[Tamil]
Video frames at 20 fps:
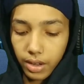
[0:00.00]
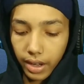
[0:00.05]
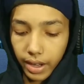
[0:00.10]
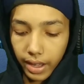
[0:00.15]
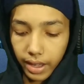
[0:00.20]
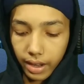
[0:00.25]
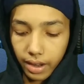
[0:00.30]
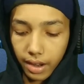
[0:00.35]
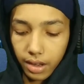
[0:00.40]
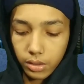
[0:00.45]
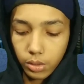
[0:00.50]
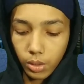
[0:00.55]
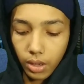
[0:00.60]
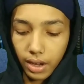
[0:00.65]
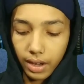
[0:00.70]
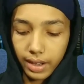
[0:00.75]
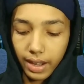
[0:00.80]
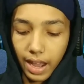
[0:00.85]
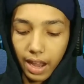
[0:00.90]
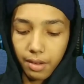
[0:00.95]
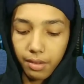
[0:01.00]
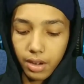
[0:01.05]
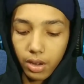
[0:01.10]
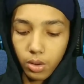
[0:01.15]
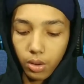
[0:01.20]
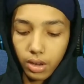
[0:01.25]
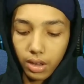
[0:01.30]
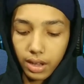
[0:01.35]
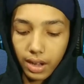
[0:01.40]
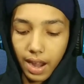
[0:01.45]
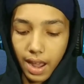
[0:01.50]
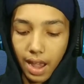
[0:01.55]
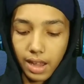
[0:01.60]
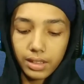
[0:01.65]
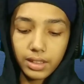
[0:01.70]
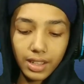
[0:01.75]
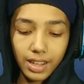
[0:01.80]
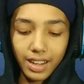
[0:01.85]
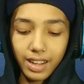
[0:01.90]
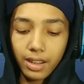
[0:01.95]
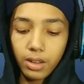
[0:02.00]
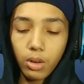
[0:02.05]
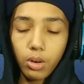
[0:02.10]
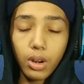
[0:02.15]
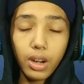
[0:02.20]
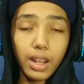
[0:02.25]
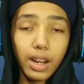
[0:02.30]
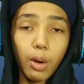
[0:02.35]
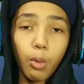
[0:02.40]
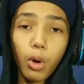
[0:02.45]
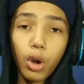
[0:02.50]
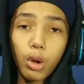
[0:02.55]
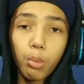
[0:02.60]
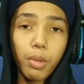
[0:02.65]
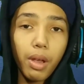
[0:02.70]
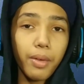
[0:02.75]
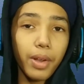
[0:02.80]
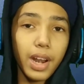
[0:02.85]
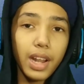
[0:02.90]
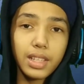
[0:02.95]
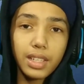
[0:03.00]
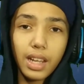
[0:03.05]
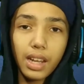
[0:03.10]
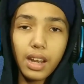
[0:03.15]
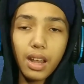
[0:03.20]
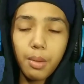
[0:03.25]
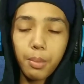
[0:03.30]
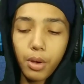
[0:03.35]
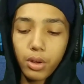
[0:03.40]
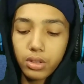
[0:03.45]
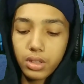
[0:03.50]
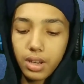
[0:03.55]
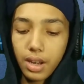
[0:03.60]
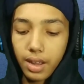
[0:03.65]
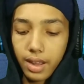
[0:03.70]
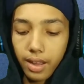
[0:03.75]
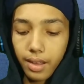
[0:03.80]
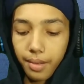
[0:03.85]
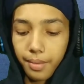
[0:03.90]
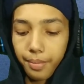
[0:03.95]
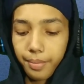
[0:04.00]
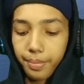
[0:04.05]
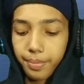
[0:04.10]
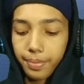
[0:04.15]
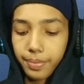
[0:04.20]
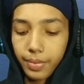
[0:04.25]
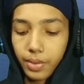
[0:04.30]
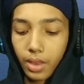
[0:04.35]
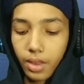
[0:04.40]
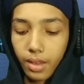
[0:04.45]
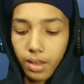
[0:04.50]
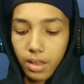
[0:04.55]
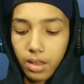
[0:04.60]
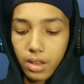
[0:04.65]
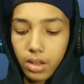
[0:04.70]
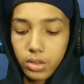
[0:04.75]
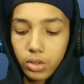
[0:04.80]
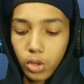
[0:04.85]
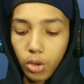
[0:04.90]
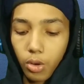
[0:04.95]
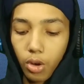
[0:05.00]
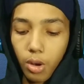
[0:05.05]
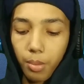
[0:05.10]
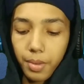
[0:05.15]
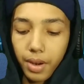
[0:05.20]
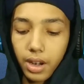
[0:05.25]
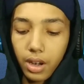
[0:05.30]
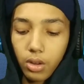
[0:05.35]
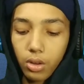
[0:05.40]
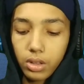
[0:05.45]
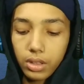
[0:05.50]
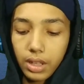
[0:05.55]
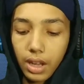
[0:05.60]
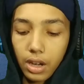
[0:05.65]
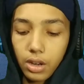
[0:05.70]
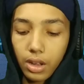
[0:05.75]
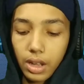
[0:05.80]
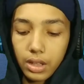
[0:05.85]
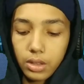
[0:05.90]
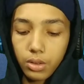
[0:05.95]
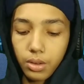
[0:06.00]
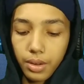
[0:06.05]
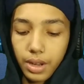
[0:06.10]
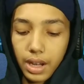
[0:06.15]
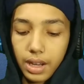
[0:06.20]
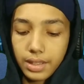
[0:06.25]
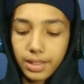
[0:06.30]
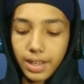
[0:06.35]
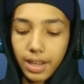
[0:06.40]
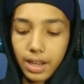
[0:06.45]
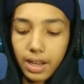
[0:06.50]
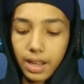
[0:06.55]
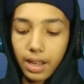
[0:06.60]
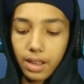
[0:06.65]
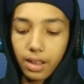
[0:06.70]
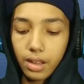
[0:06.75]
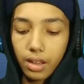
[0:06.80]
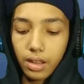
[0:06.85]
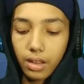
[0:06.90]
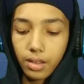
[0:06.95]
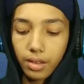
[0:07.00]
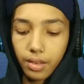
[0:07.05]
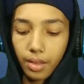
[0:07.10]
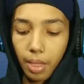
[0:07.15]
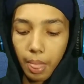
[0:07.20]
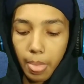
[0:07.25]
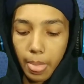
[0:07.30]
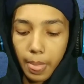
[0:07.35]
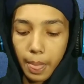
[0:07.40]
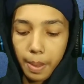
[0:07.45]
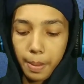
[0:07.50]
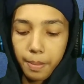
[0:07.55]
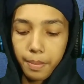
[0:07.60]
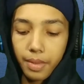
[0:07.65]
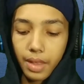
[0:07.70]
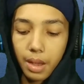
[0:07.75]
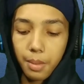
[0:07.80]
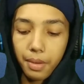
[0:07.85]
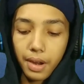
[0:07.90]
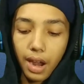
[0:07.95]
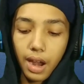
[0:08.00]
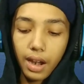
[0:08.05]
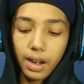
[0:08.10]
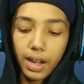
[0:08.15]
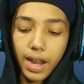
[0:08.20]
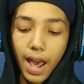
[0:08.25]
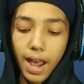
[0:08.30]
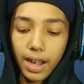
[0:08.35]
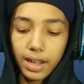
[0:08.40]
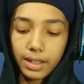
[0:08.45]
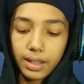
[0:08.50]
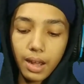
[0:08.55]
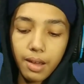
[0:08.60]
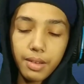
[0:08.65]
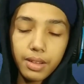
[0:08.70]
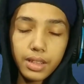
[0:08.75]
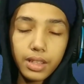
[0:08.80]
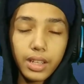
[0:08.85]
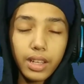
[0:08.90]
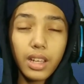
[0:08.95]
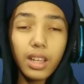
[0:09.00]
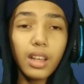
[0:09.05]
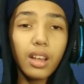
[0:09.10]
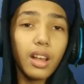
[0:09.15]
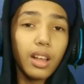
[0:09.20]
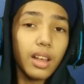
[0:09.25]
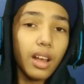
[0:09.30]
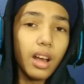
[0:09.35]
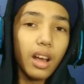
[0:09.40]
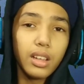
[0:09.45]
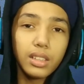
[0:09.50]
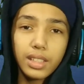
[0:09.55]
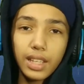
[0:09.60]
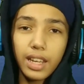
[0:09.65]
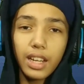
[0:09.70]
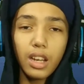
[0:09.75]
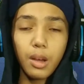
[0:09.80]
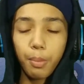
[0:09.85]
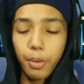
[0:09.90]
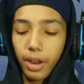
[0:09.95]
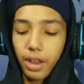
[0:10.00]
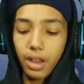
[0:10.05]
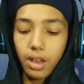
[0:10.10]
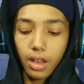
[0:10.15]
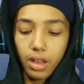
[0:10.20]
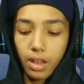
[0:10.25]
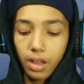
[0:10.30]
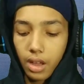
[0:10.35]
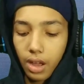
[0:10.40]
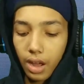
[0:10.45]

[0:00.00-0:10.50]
தெரியும்னு நினைக்கிறேன் ஸோ அங்கே டைவன் கொடுக்குறேன் ஆக்சலரேட்னு கொடுக்குறேன் ஒன்றுமே வேலை செய்யலை மவுஸில் ஸோ ஓப்பன்னு கொடுத்தாலும் அதுவும் வேலை செய்யல இப்போ டேரெக்டாக வந்து சீல போய்